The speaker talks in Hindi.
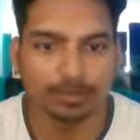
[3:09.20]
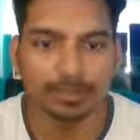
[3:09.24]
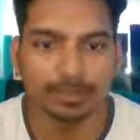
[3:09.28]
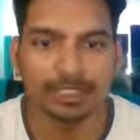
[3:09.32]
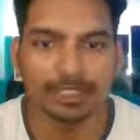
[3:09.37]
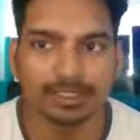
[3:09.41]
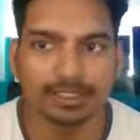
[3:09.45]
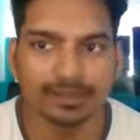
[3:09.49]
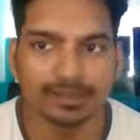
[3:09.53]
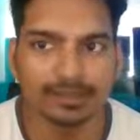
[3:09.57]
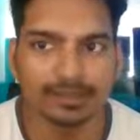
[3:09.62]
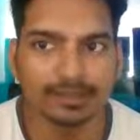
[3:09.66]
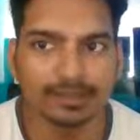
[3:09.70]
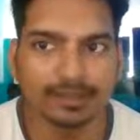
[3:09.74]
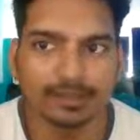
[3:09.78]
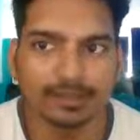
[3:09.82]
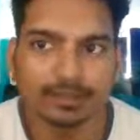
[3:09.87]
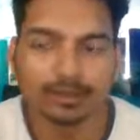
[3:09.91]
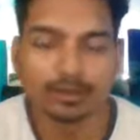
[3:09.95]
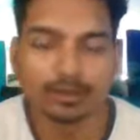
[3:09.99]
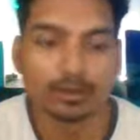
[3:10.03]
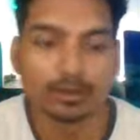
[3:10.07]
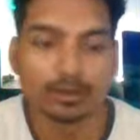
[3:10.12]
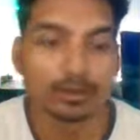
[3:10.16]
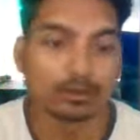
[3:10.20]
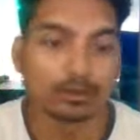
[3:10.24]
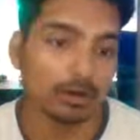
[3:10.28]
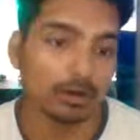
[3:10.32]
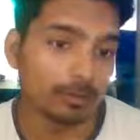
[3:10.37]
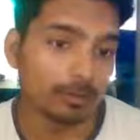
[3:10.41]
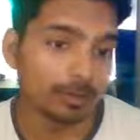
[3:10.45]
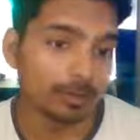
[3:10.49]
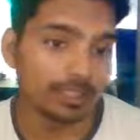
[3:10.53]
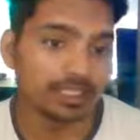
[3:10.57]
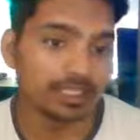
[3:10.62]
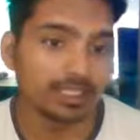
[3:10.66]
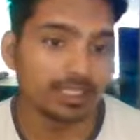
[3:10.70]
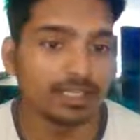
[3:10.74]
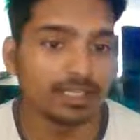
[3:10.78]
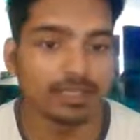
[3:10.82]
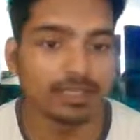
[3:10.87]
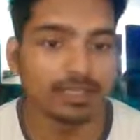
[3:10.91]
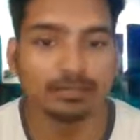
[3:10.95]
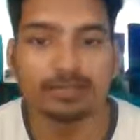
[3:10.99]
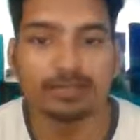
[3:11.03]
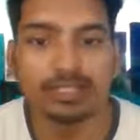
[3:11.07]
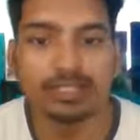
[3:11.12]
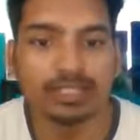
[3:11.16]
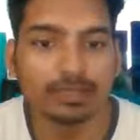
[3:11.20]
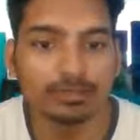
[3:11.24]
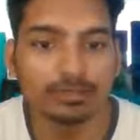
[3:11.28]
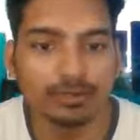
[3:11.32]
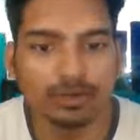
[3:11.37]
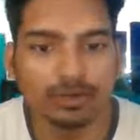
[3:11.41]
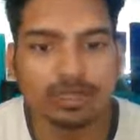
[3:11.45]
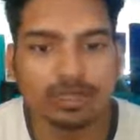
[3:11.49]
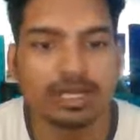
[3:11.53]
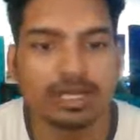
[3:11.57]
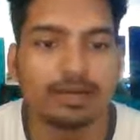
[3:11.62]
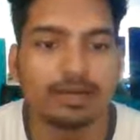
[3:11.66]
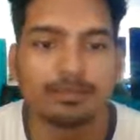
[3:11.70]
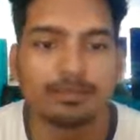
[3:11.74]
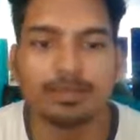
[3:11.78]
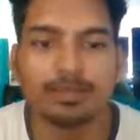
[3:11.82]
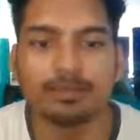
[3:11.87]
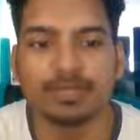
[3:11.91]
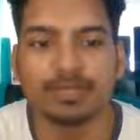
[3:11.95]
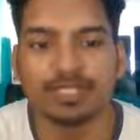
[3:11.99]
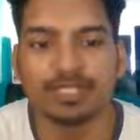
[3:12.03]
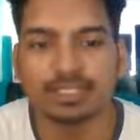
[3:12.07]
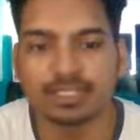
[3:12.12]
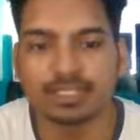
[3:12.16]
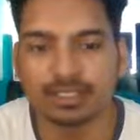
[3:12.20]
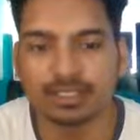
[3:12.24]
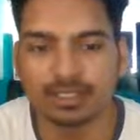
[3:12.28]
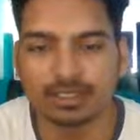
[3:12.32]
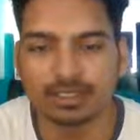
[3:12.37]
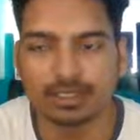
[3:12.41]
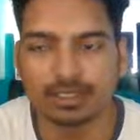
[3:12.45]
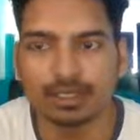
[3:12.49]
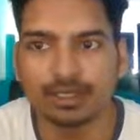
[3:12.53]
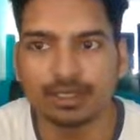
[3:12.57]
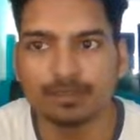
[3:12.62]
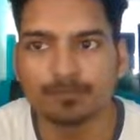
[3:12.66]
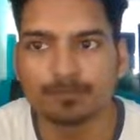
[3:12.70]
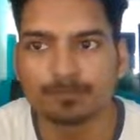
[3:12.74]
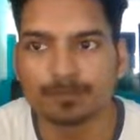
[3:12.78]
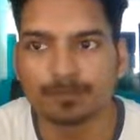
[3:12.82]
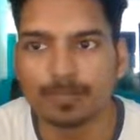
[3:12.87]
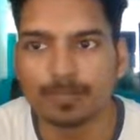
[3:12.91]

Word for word: कॉपी कर लेना है कॉपी करने के बाद आपको कहाँ पे पेस्ट करना है